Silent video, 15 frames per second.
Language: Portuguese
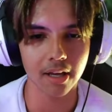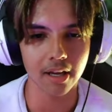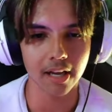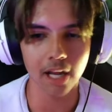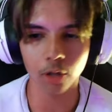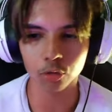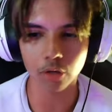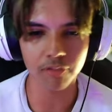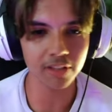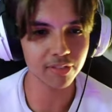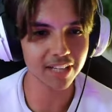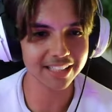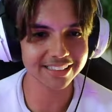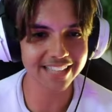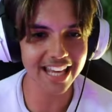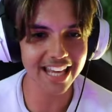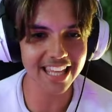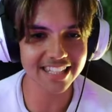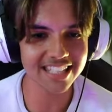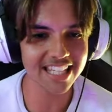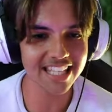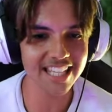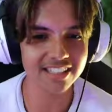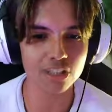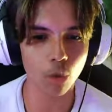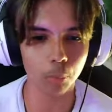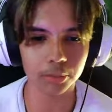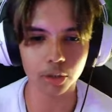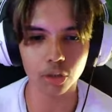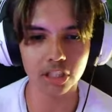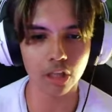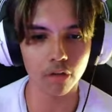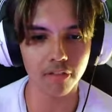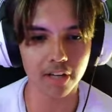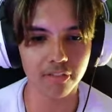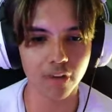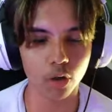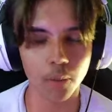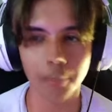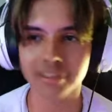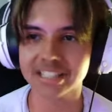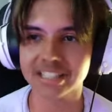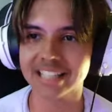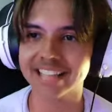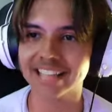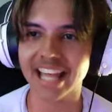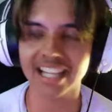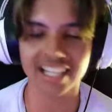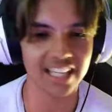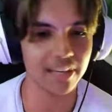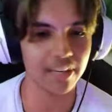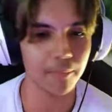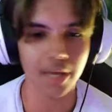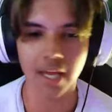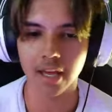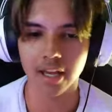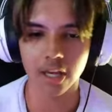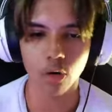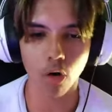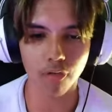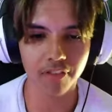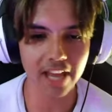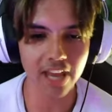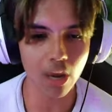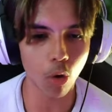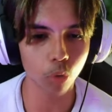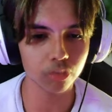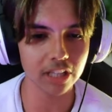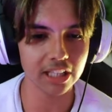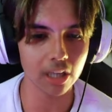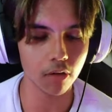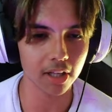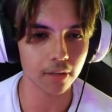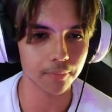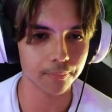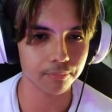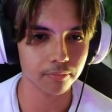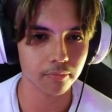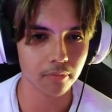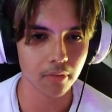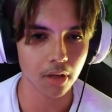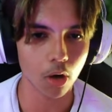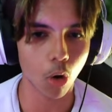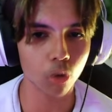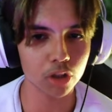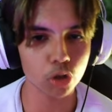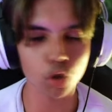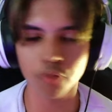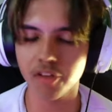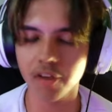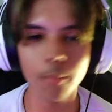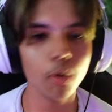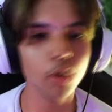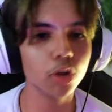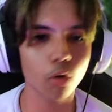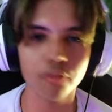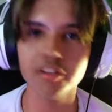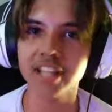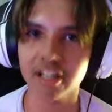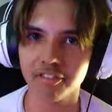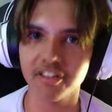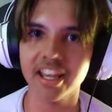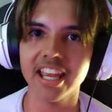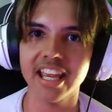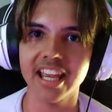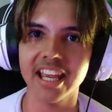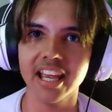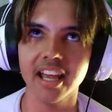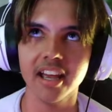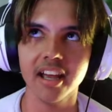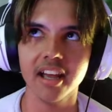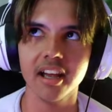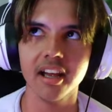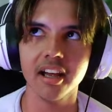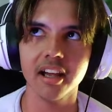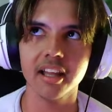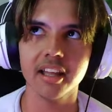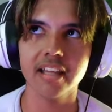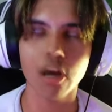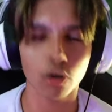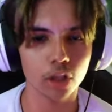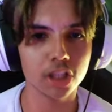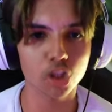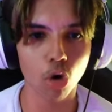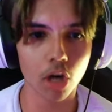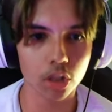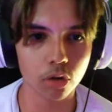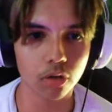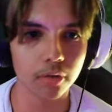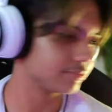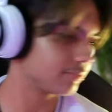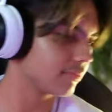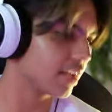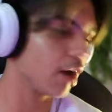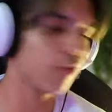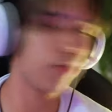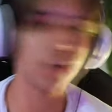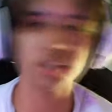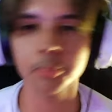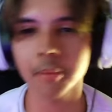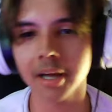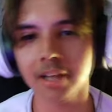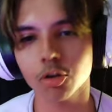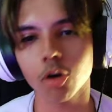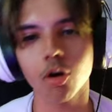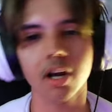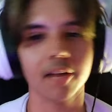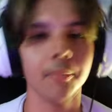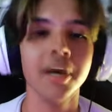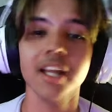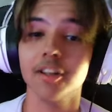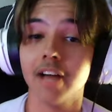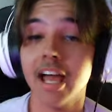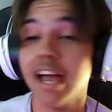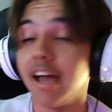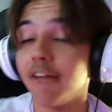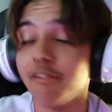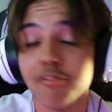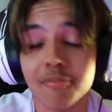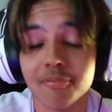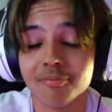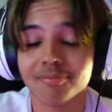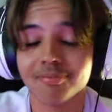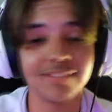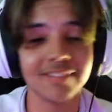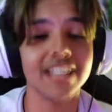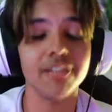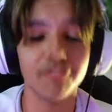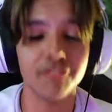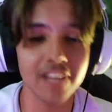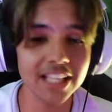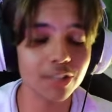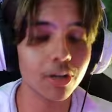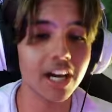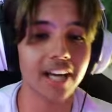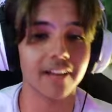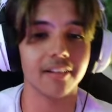eu não tô afim de ficar três dias nesse computador não, velho. Ficar olhando pra essa tela aqui, igual fiquei ontem não, velho. Ontem eu sofri muito com o FNAF, né, com a noite 8. Aí ah, o Fox me matou agora. Mano, é, é difícil, cara.